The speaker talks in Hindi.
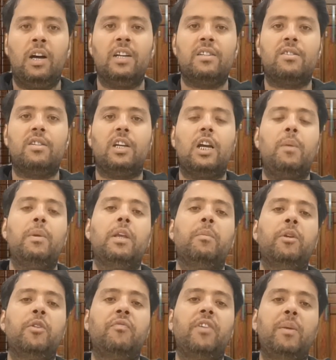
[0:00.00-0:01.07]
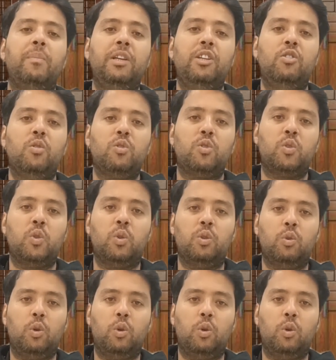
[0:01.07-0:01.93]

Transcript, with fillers: असलम मेरी फैमिली दोस्तों